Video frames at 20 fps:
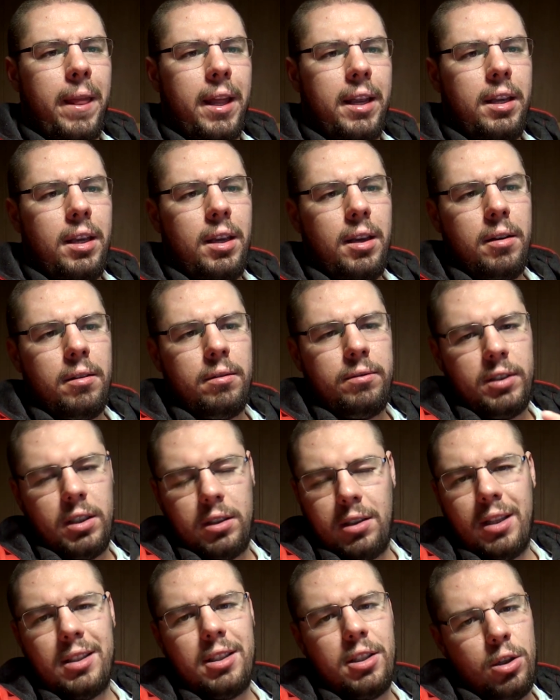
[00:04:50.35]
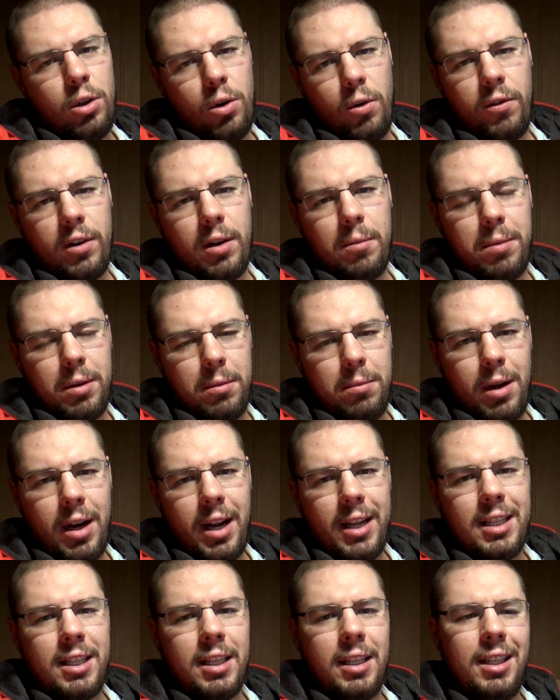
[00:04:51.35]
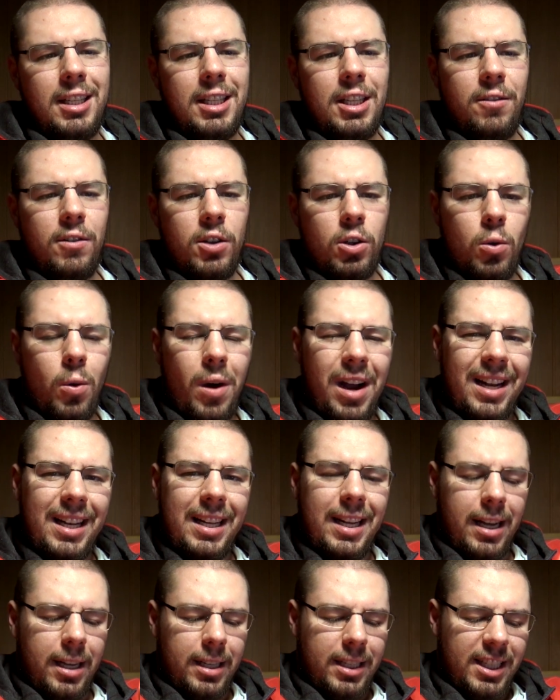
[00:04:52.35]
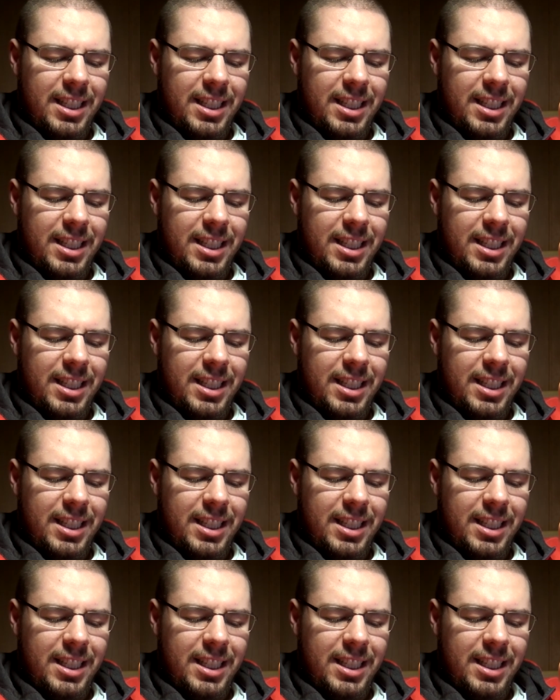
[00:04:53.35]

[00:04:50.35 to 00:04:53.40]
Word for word: И всегда дозировка подбирается индивидуально,